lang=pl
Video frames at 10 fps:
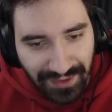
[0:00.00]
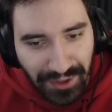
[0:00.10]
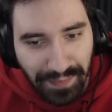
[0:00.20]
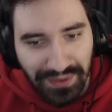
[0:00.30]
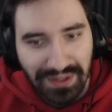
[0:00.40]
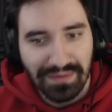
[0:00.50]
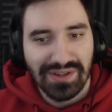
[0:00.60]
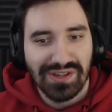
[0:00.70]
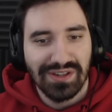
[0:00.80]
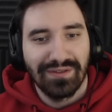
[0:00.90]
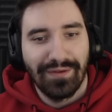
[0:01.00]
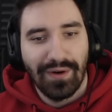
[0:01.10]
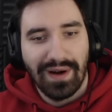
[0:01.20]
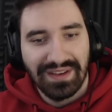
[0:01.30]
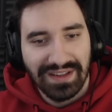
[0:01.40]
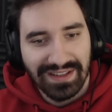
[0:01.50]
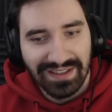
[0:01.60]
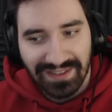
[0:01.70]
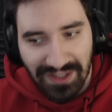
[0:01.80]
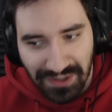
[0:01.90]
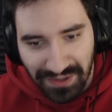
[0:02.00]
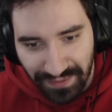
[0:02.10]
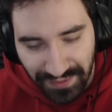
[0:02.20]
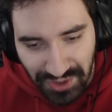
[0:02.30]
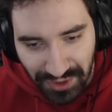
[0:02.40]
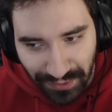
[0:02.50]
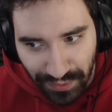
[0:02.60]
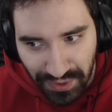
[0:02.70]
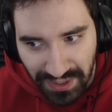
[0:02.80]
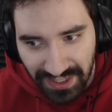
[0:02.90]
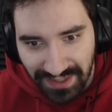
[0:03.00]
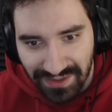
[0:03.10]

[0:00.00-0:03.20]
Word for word: to potem jeszcze odwołanie też oczywiście odrzucili.